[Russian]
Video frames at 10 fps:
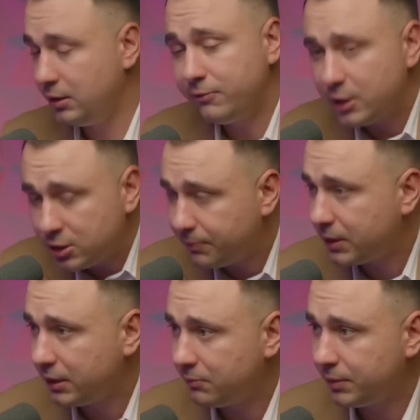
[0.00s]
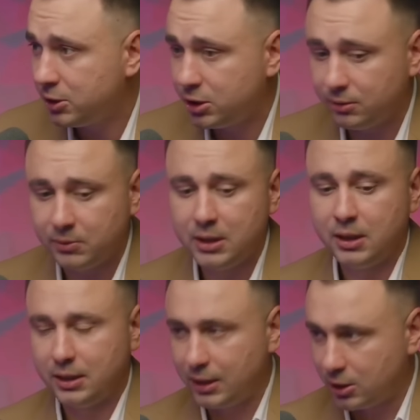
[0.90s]
неважно по каким причинам.
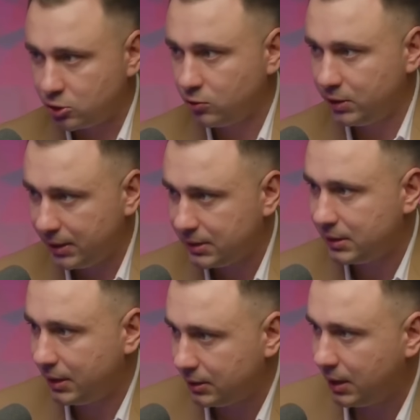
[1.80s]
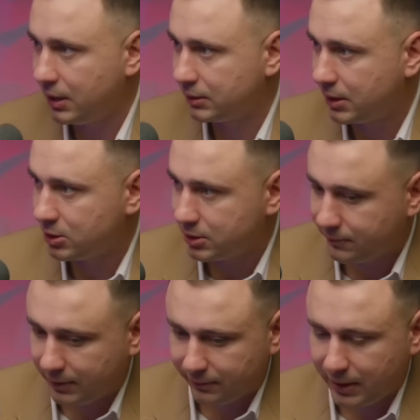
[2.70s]
Хорошо, если она
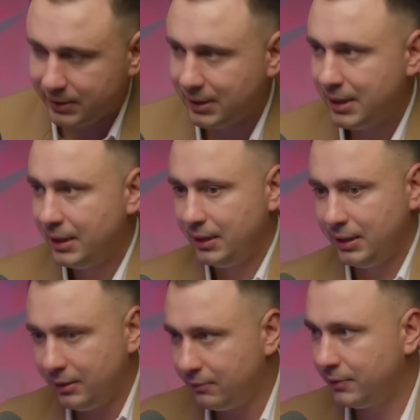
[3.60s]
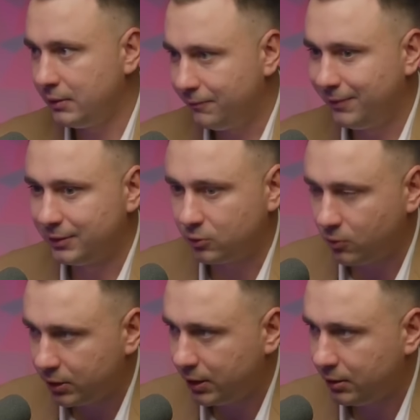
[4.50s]
откажется воевать, и в, в
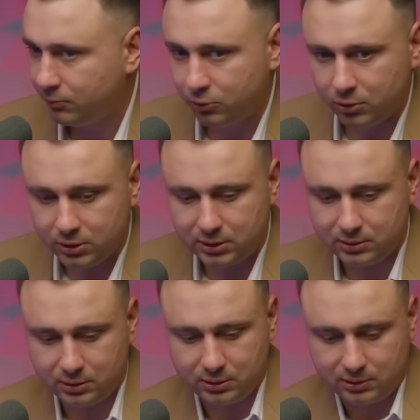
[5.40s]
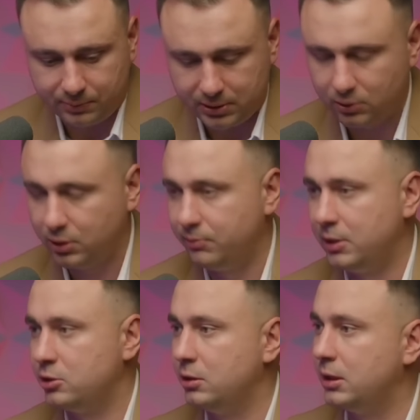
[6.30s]
итоге будет спасено
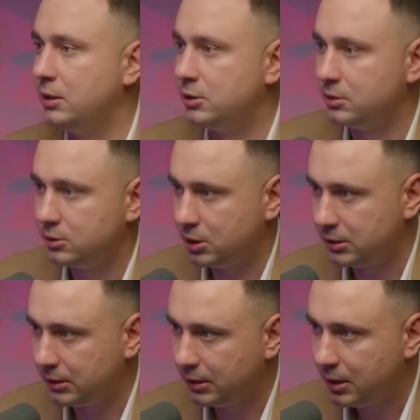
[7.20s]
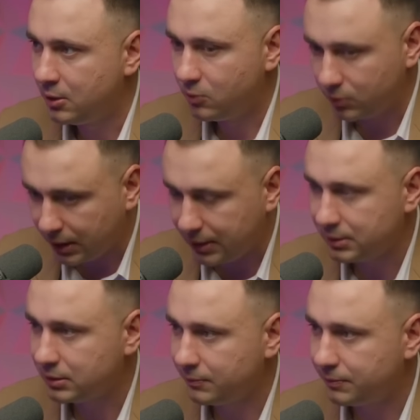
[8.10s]
большое количество жизней
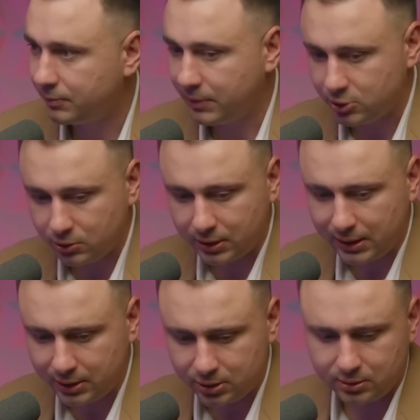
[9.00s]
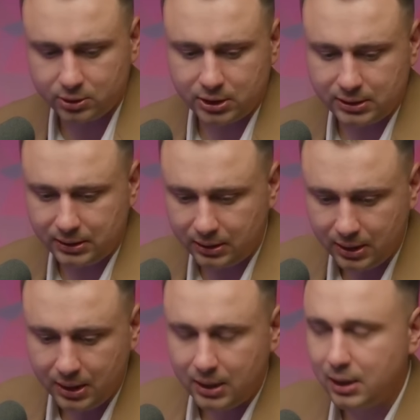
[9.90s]
украинцев, большое количество жизней